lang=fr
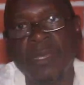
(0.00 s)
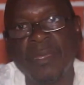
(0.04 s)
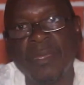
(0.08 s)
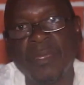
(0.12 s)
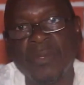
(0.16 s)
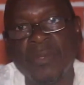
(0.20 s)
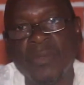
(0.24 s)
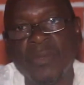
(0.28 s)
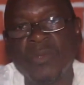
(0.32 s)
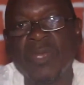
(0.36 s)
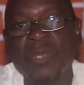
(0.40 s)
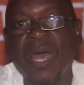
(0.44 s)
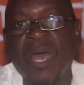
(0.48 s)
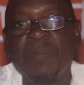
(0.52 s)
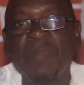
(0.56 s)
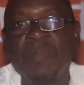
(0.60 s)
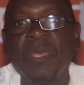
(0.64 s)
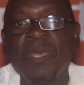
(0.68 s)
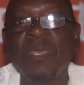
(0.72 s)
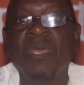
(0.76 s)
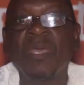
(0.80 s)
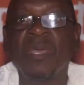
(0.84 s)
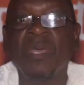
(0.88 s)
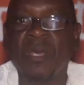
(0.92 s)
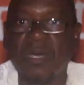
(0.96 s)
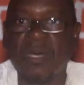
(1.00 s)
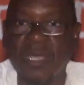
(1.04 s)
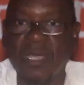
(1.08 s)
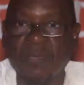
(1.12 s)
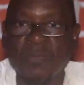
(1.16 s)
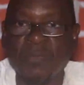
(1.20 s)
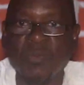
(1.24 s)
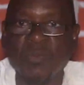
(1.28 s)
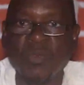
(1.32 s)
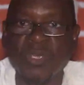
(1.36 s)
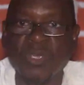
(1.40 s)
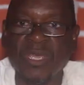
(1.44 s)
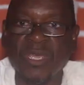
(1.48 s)
Une armée
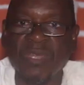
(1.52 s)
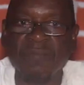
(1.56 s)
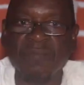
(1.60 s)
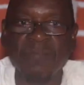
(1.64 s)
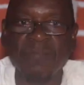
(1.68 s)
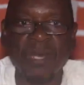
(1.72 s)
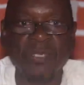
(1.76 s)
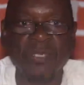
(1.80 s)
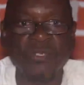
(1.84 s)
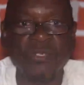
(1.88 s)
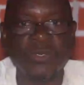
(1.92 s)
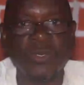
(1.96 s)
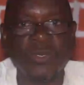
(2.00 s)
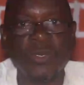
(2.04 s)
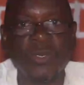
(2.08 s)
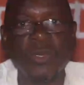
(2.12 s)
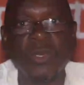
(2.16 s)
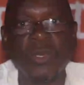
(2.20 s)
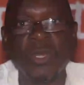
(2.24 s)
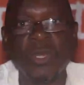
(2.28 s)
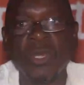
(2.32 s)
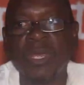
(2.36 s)
républicaine parce que